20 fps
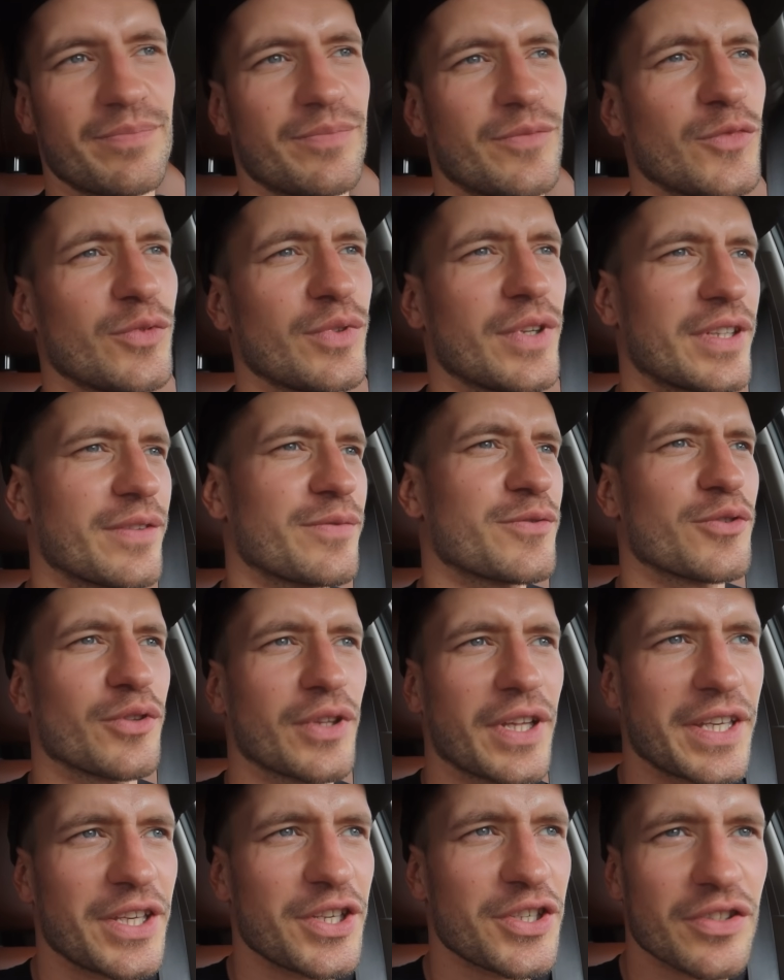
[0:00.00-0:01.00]
Ну, это все
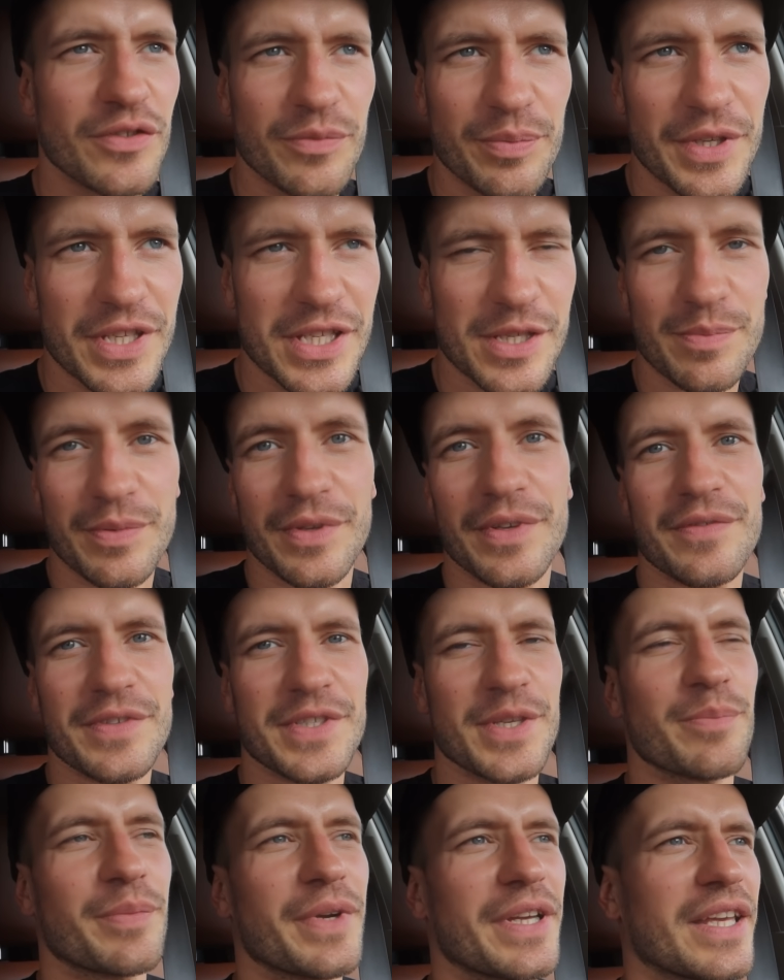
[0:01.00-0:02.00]
логично, в принципе,
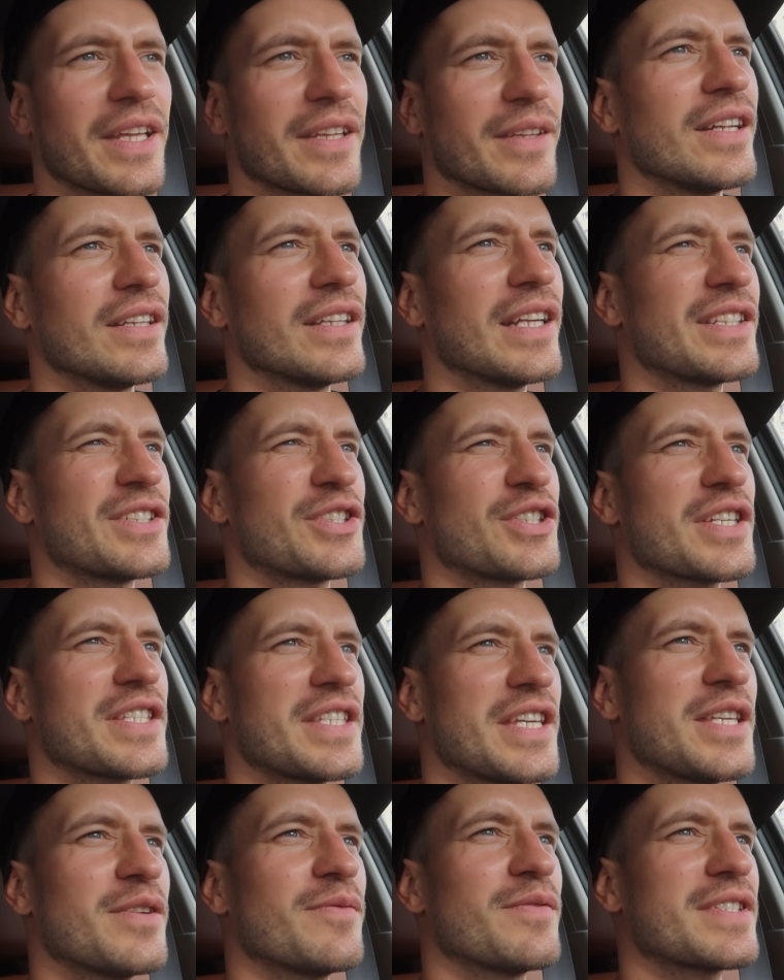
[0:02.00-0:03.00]
всем понятно. Ладно,
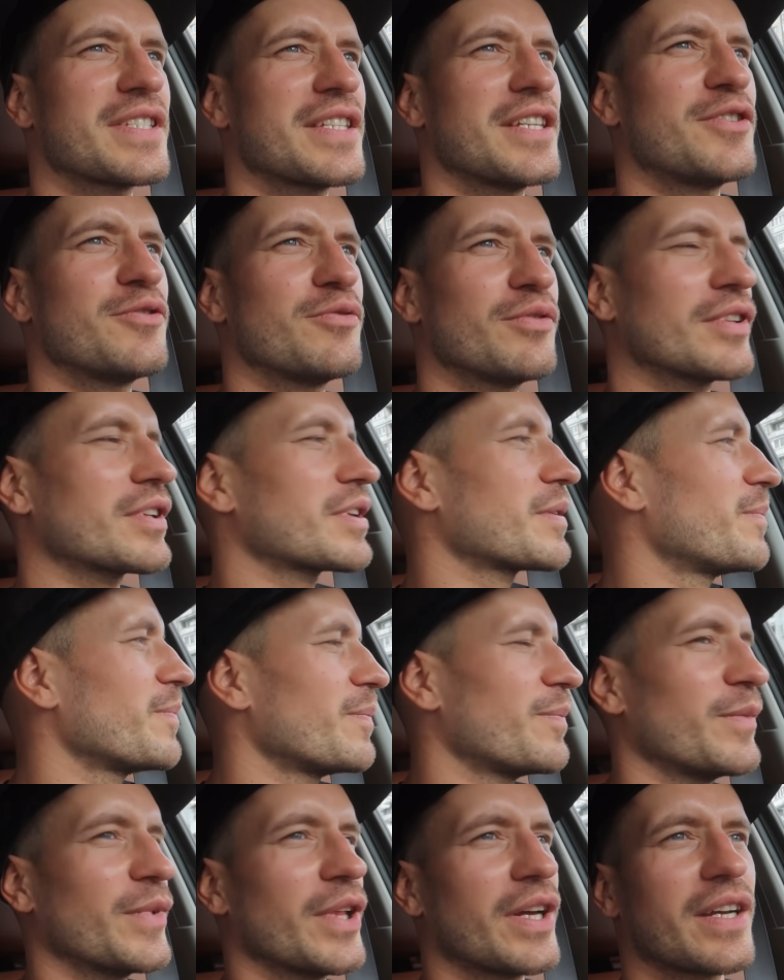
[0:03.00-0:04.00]
сейчас едем в эстетюнинг,
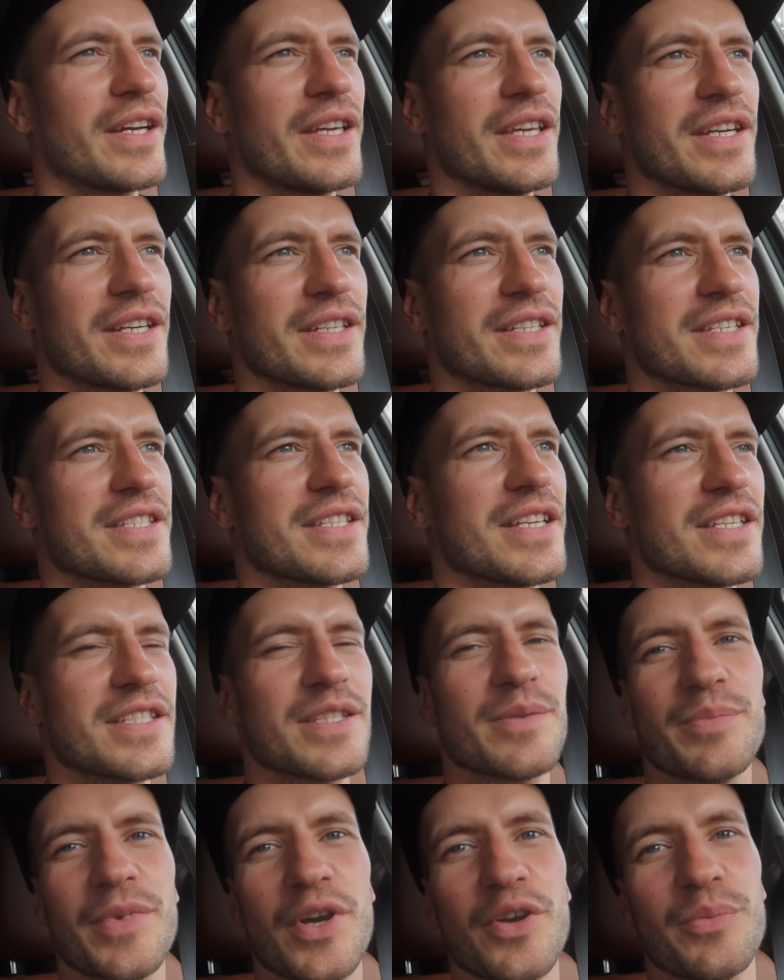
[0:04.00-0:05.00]
благо ехать осталось
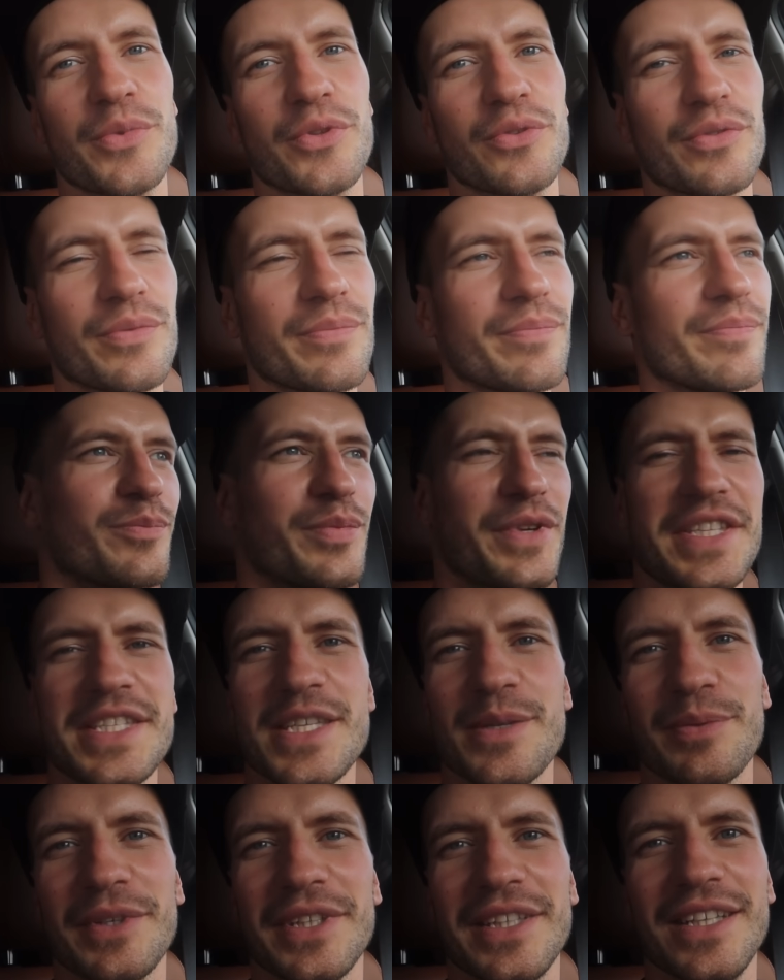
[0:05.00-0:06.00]
там пару минут.
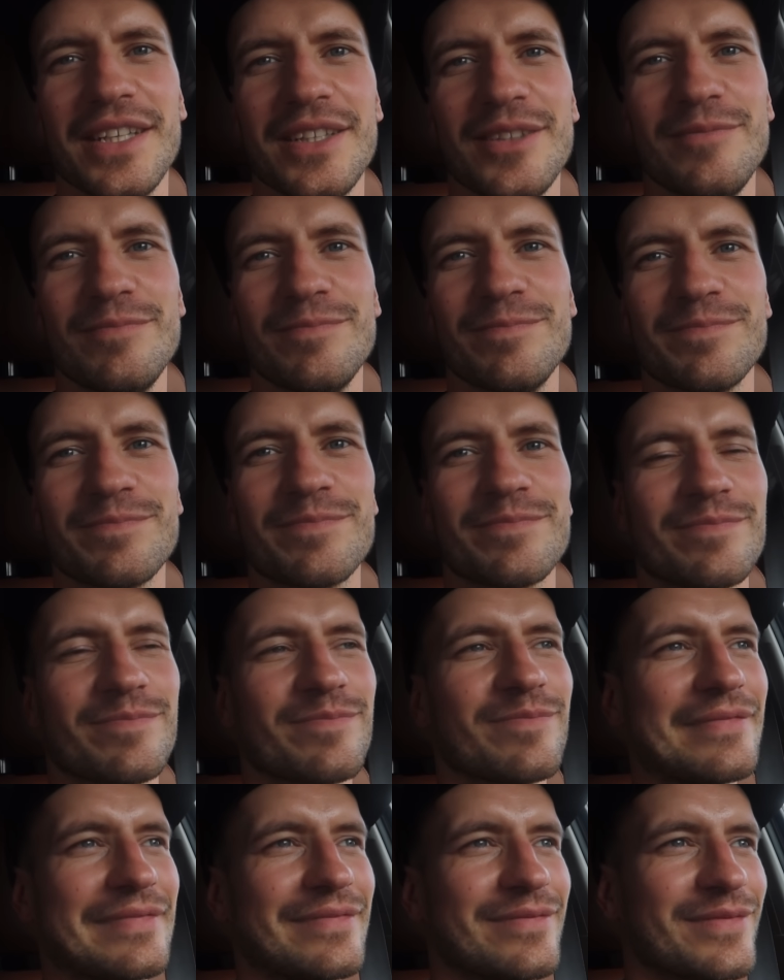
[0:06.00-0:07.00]
Прицеп отдал,
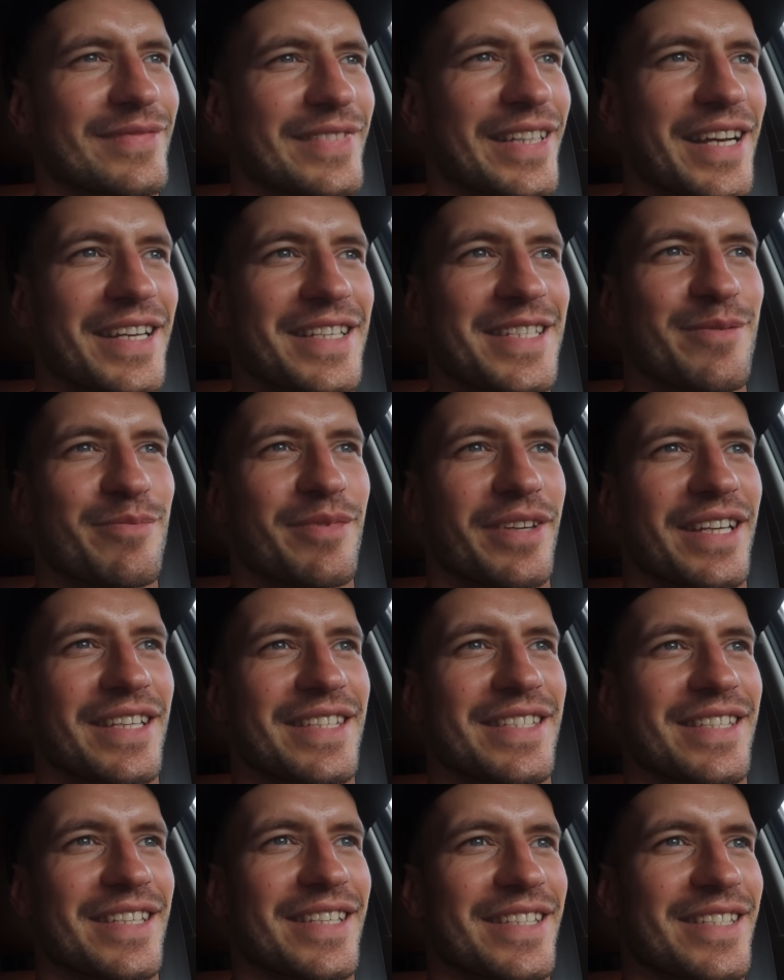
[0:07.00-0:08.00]
как
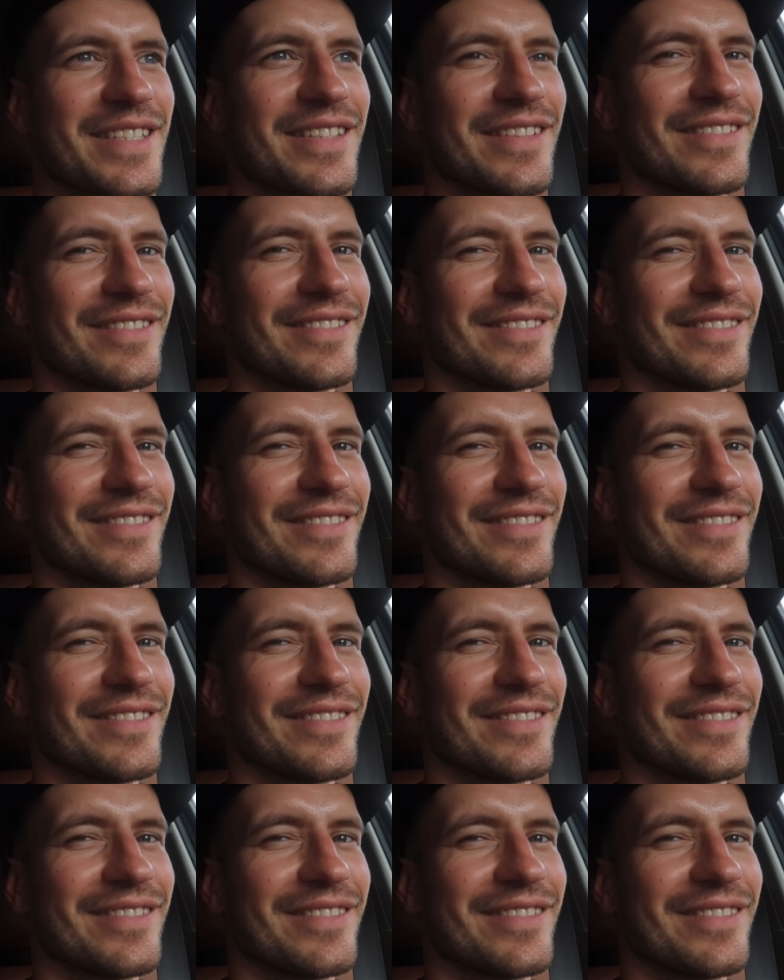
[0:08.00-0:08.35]
забирать секс.